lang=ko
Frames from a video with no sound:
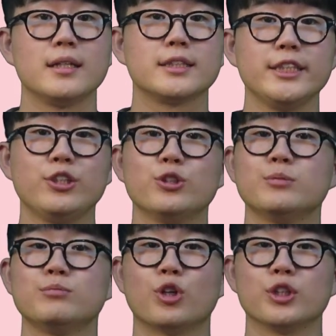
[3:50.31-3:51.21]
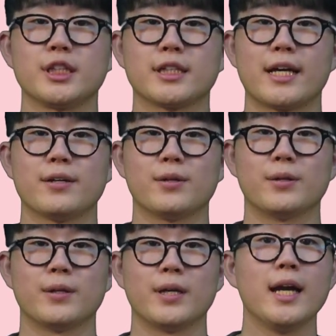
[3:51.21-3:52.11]
그 이유는 무엇일까요?
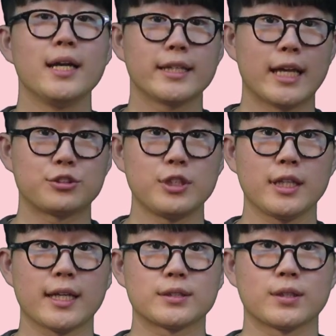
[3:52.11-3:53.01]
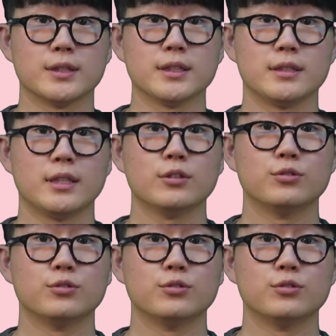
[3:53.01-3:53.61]
예수님께서는